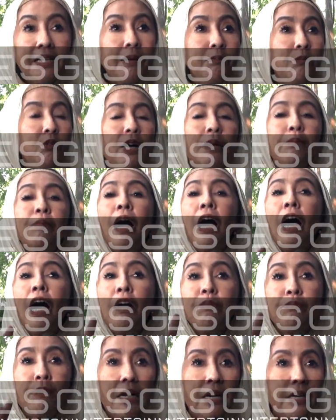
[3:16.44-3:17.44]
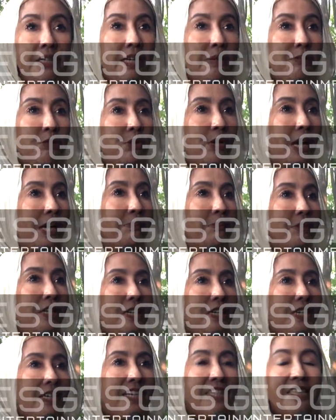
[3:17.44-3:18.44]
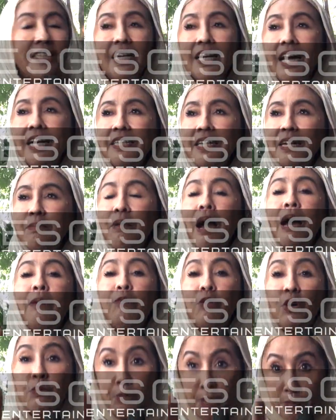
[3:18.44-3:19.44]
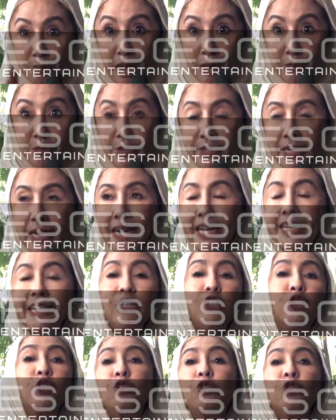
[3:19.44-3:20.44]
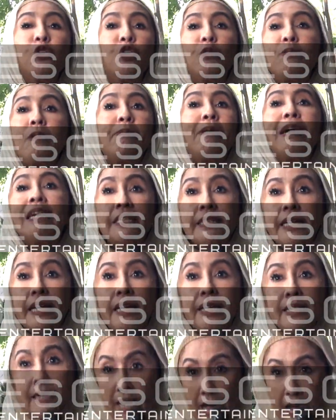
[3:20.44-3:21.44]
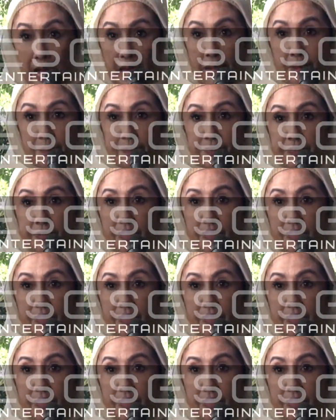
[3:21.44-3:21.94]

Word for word: yang bukan maaf banget yang bukan istilahnya maaf ini maaf loh ya kayak disuruh-suruh sama partai enggak